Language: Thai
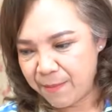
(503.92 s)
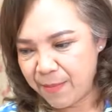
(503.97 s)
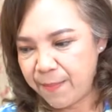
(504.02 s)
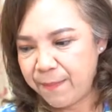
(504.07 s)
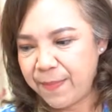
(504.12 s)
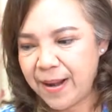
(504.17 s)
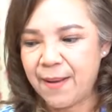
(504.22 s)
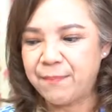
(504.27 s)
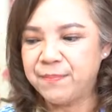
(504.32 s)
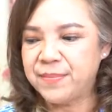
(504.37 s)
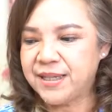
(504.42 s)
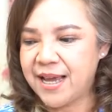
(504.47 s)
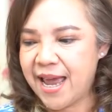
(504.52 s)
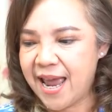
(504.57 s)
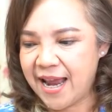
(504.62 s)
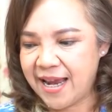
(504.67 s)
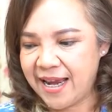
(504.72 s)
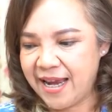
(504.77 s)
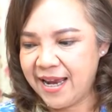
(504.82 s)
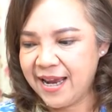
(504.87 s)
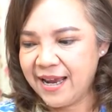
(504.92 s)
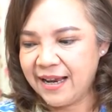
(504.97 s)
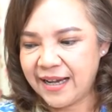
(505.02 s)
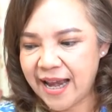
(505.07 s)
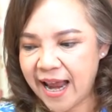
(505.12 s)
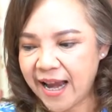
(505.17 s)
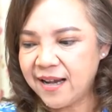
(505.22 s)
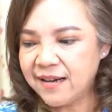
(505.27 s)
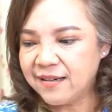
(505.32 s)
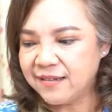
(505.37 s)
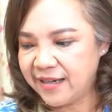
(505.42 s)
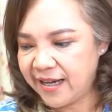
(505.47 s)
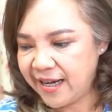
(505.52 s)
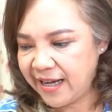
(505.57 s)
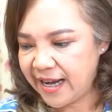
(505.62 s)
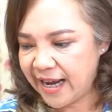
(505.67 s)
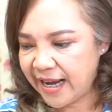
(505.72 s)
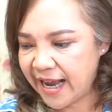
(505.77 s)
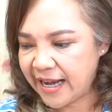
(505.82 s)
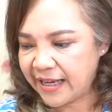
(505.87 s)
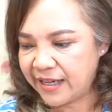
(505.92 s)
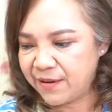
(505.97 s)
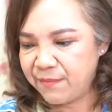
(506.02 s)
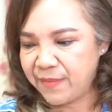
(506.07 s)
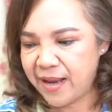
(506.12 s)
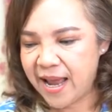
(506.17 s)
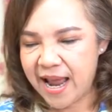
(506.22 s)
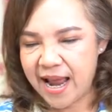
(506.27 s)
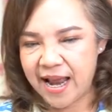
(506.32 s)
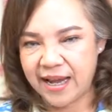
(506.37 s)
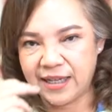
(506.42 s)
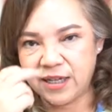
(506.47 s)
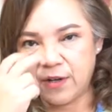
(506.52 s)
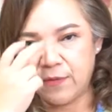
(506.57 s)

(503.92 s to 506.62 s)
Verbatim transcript: มาปรับใช้ได้เลยในการทำงาน